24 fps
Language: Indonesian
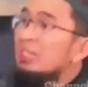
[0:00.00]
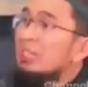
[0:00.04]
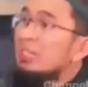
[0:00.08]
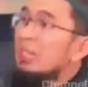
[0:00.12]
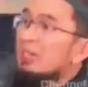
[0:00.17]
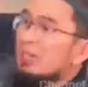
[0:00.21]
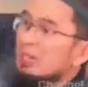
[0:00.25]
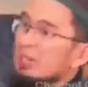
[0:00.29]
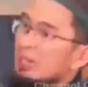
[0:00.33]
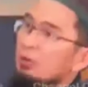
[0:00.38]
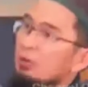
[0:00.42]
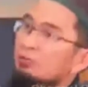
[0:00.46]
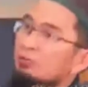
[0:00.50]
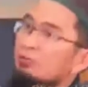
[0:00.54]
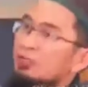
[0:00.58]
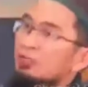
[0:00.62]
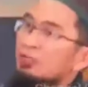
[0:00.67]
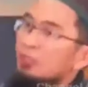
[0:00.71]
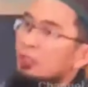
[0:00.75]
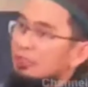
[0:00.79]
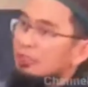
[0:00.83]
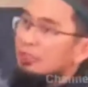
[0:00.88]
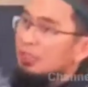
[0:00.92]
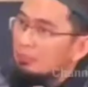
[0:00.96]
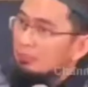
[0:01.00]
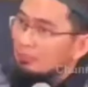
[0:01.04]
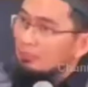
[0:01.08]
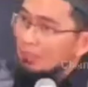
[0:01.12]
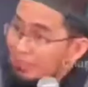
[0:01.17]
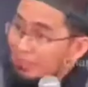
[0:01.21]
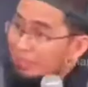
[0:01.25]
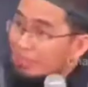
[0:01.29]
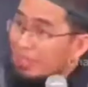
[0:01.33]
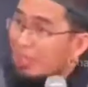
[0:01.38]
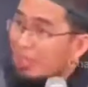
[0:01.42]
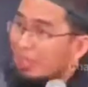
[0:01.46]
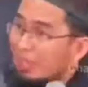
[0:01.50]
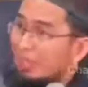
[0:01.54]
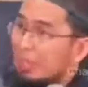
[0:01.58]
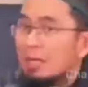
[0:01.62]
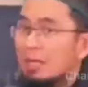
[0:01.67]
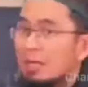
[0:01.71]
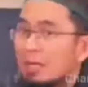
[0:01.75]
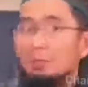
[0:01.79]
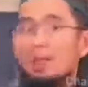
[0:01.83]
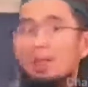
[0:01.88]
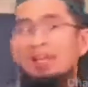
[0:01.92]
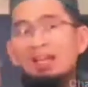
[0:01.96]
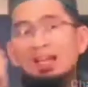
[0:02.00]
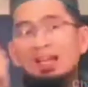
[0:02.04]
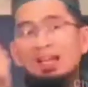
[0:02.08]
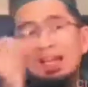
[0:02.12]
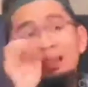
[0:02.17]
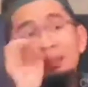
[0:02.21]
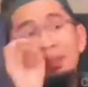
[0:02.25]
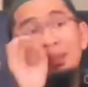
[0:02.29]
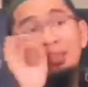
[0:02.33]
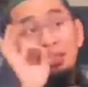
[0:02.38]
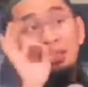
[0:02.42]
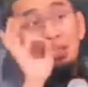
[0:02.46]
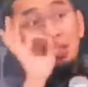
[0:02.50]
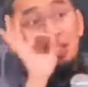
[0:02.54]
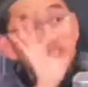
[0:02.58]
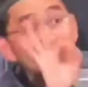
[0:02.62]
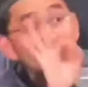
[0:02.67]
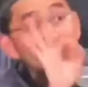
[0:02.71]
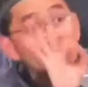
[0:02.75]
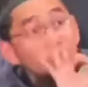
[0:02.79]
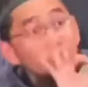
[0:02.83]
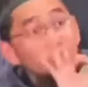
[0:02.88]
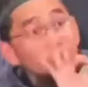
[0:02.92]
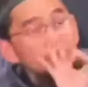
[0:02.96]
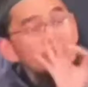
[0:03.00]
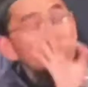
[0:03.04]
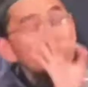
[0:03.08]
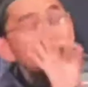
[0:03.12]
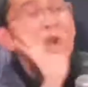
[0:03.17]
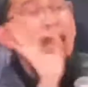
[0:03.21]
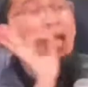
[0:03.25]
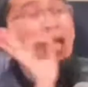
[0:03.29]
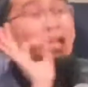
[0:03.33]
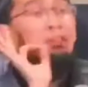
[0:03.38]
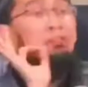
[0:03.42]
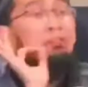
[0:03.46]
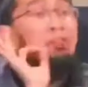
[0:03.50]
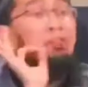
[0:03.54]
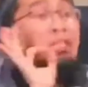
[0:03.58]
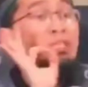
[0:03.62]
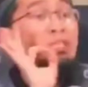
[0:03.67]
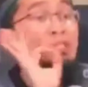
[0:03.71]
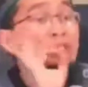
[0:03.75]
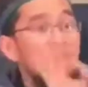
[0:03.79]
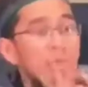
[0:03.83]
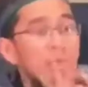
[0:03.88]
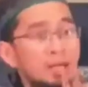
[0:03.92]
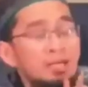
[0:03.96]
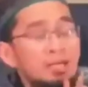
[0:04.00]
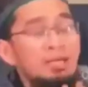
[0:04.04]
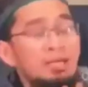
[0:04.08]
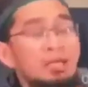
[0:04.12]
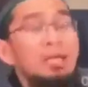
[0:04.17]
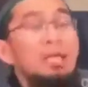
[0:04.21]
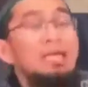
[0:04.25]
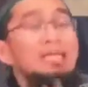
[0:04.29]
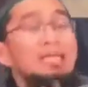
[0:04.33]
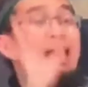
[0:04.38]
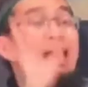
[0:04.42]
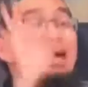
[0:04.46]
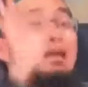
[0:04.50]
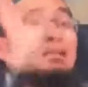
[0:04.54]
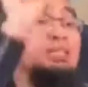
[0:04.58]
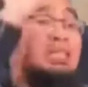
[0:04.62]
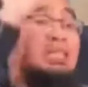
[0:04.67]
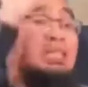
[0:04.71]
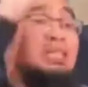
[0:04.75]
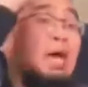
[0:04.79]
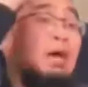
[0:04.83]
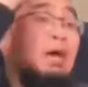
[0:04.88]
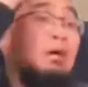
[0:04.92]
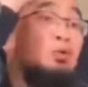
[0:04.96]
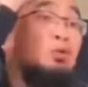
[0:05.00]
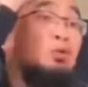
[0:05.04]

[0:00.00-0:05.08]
alladzina hum fi salatihim saja. Tapi ada kalimat khasyun. Artinya yang tidak